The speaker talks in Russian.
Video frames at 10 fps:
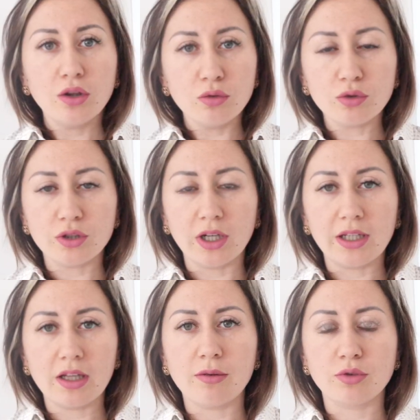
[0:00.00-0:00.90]
нужно
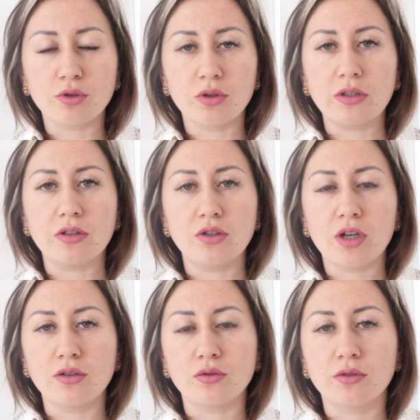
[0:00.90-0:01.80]
ли нам что-то сейчас